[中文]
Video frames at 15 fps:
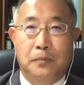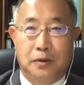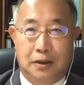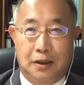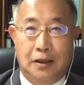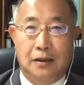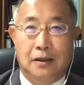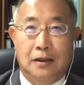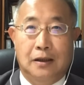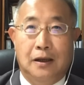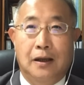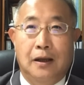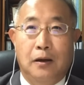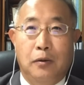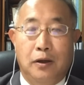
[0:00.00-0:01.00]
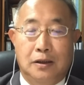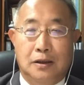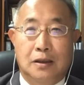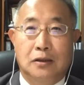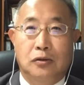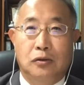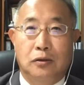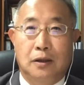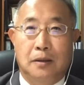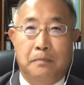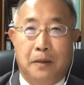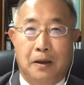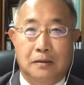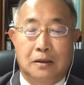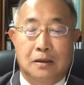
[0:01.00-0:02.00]
不见得会持续的
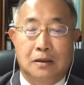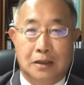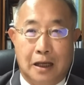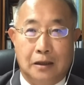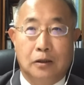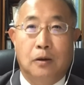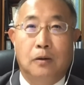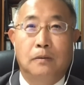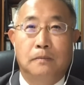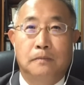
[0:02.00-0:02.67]
保持畅通。